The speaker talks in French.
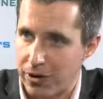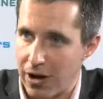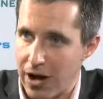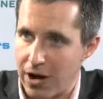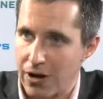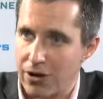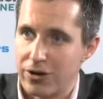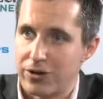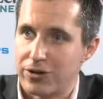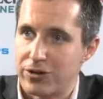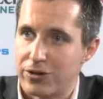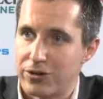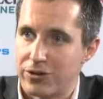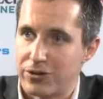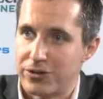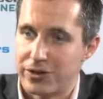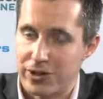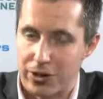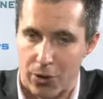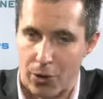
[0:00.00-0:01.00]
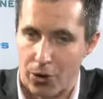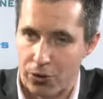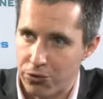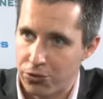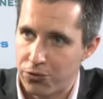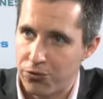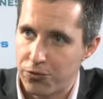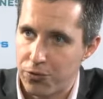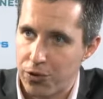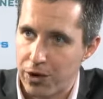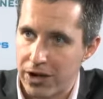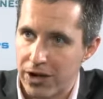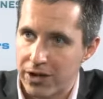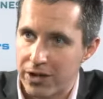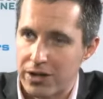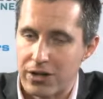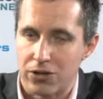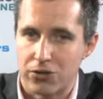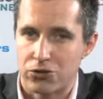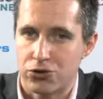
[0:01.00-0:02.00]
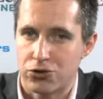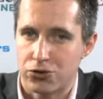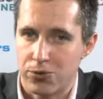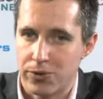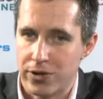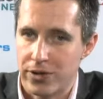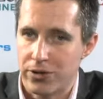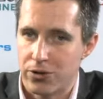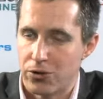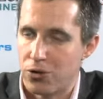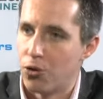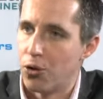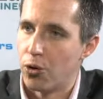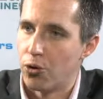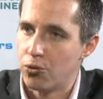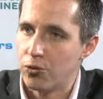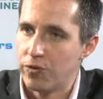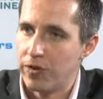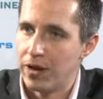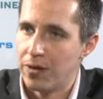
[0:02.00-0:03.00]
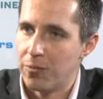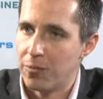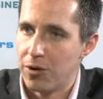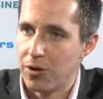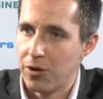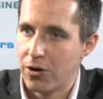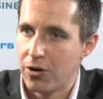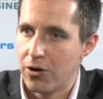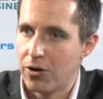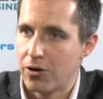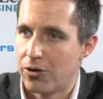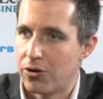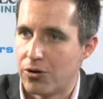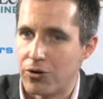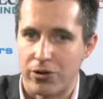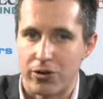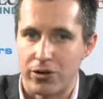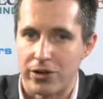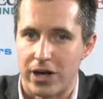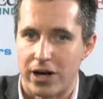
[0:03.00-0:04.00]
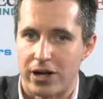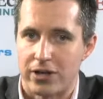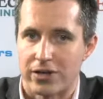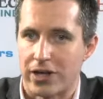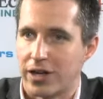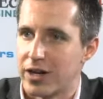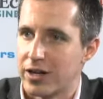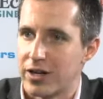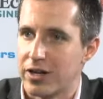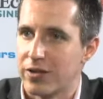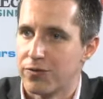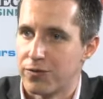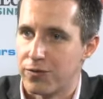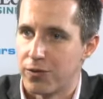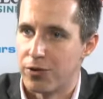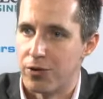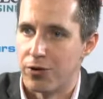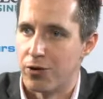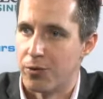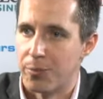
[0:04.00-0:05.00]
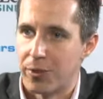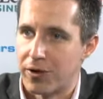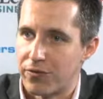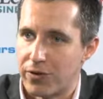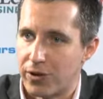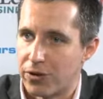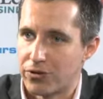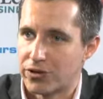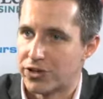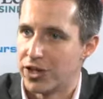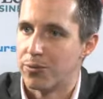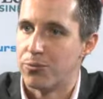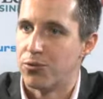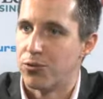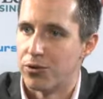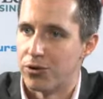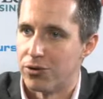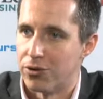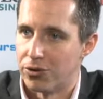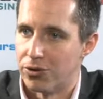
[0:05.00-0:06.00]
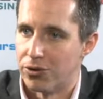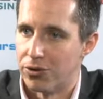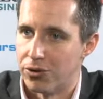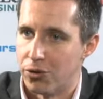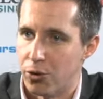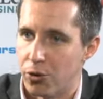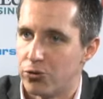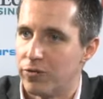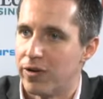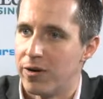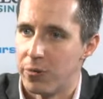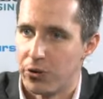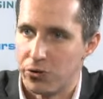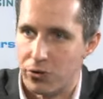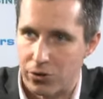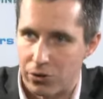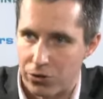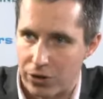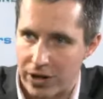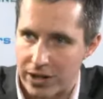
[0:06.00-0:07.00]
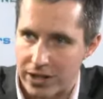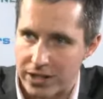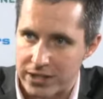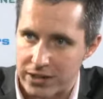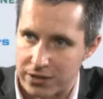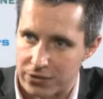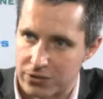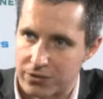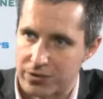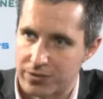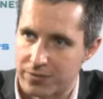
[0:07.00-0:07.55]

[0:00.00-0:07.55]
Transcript: Alors, euh, c'est en une fois et ensuite le renouvellement, euh, il y a un tarif préférentiel pour le renouvellement de, la licence.